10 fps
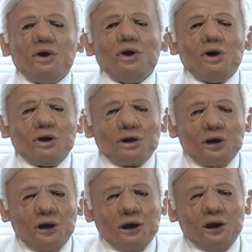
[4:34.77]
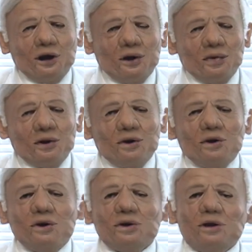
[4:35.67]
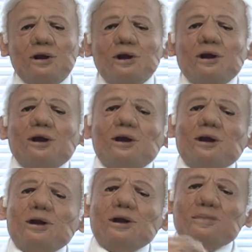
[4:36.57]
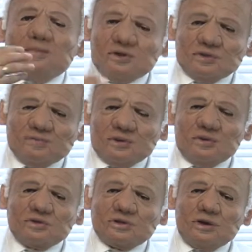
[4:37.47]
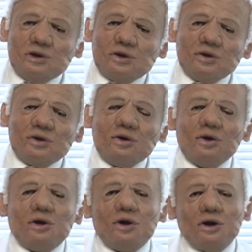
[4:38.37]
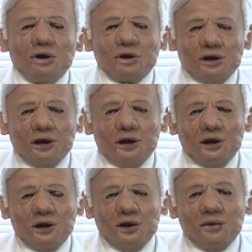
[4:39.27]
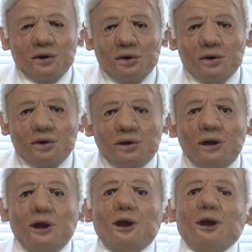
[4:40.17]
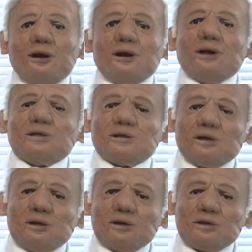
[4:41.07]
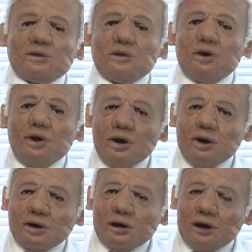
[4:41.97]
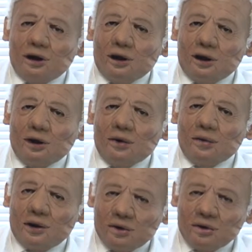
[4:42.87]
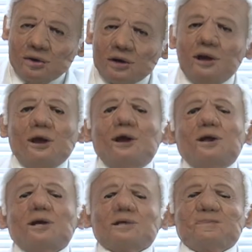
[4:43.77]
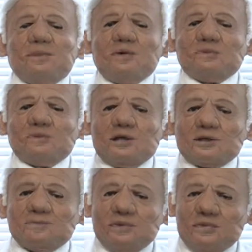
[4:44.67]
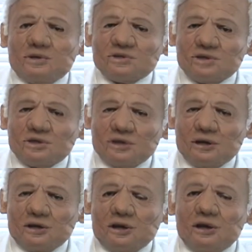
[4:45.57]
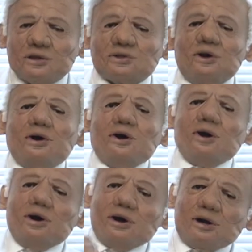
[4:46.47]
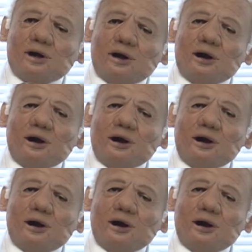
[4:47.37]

Jorge Varón. En la postproducción, Jorge Varón. En el script, Jorge Varón. En las pautas publicitarias, Jorge